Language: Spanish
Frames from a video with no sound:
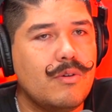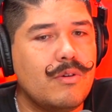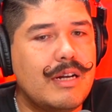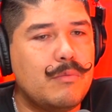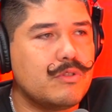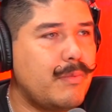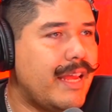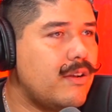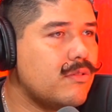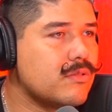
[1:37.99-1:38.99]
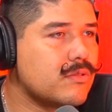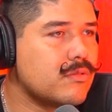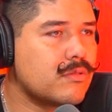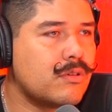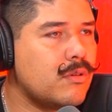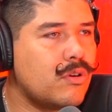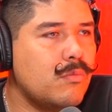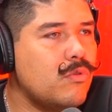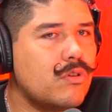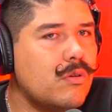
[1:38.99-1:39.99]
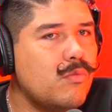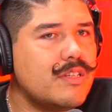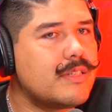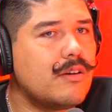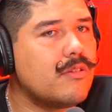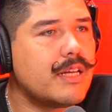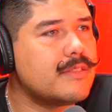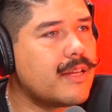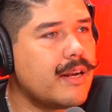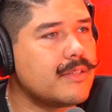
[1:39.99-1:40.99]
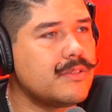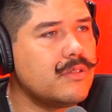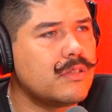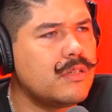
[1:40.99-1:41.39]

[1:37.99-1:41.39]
O éramos menos, o ¿cómo, es ahora esa relación?